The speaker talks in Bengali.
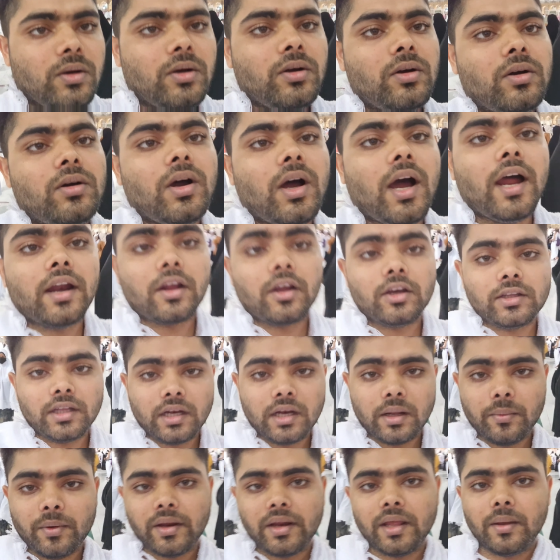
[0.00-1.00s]
ও আর কথা না
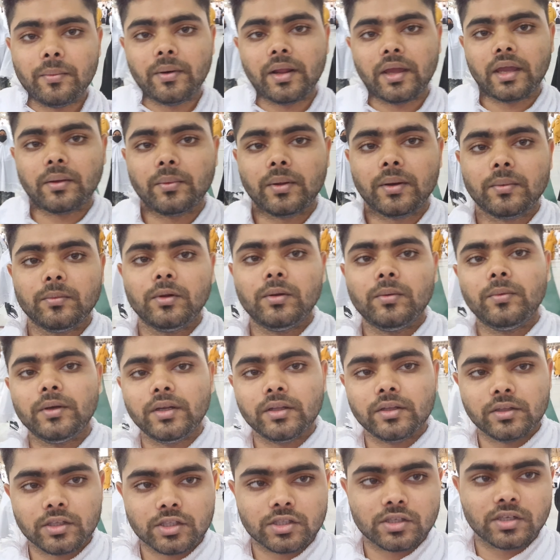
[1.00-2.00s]
বাড়ি আমরা একেবারে মূল
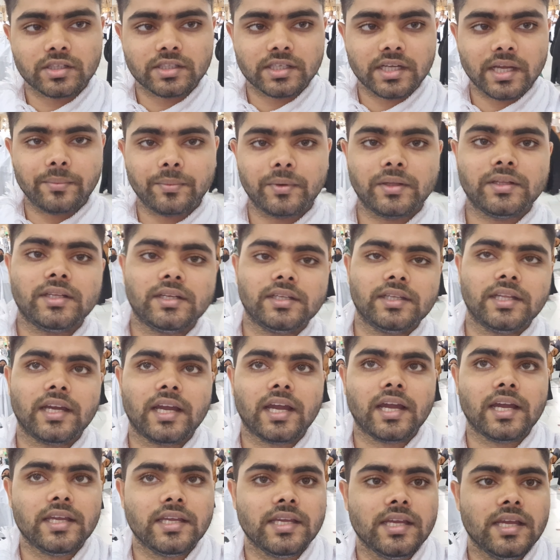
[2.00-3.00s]
ভিডিওতে চলে যাই আপনাদের
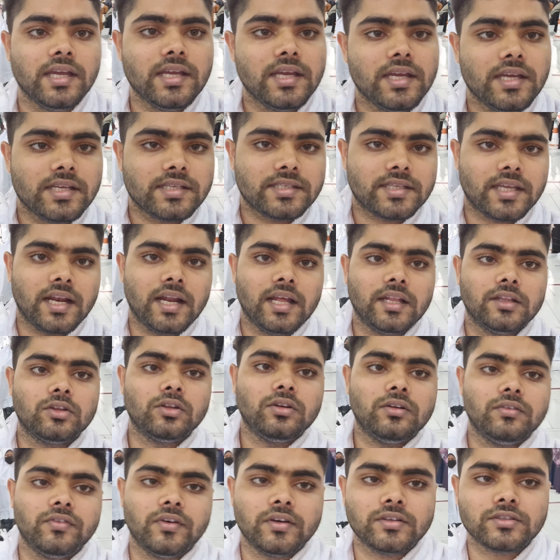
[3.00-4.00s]
দেখাই
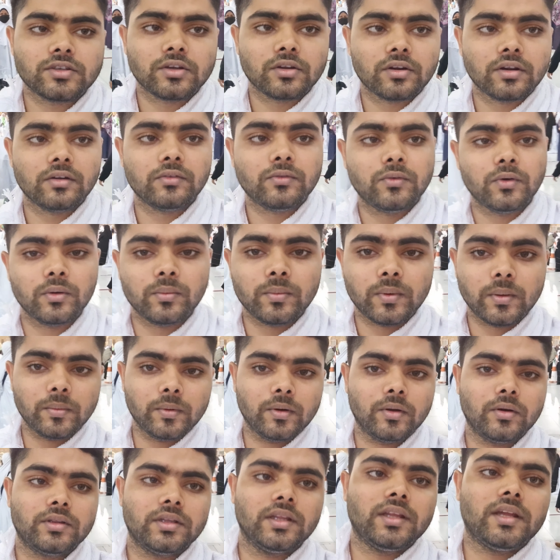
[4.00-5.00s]
সালাতুল ফজরের পূর্ব
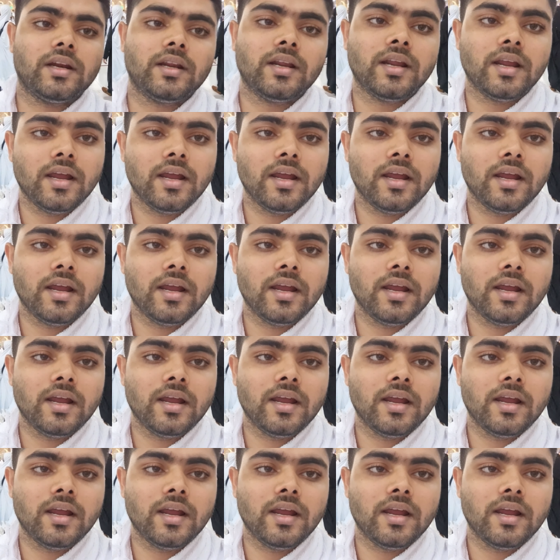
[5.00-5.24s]
মুহূর্তের